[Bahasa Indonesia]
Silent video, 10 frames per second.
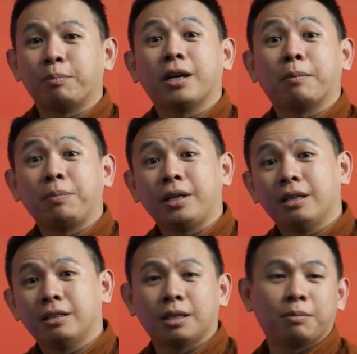happy happy.
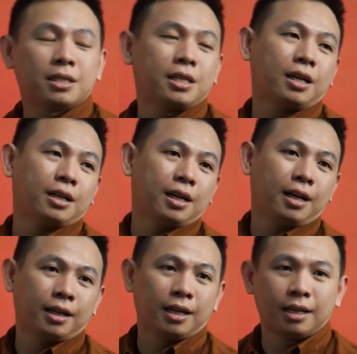Siapa sih yang enggak
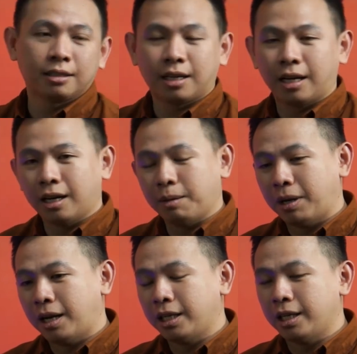anak-anak sekarang
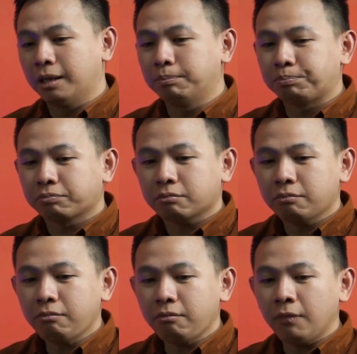apalagi kan?
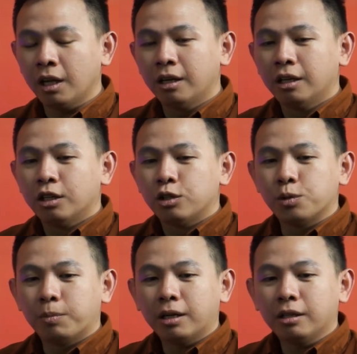Hmm.
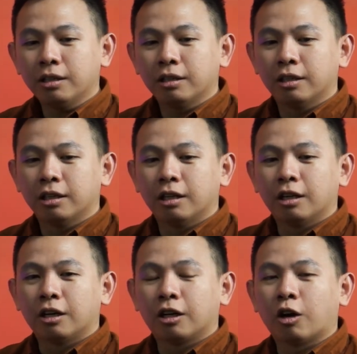Cuman
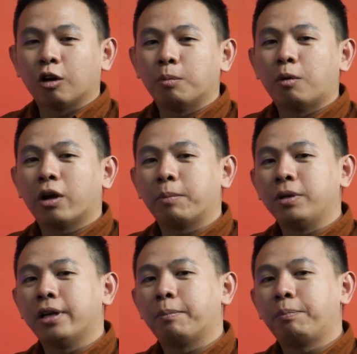kalau mau
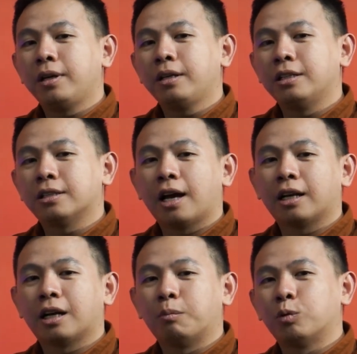happy happy di
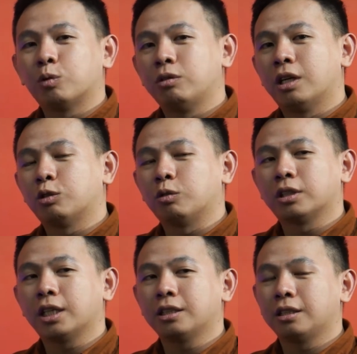saat kamu sudah
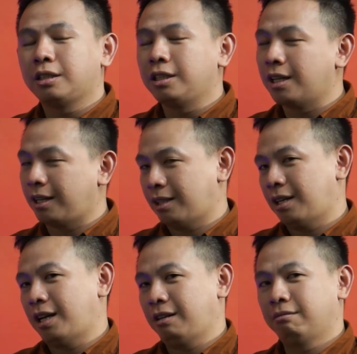sukses tidak
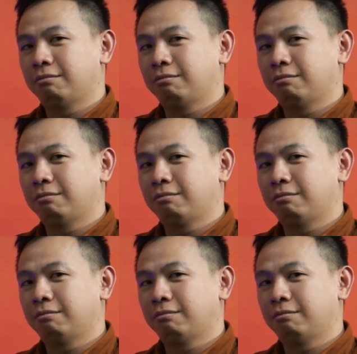telat,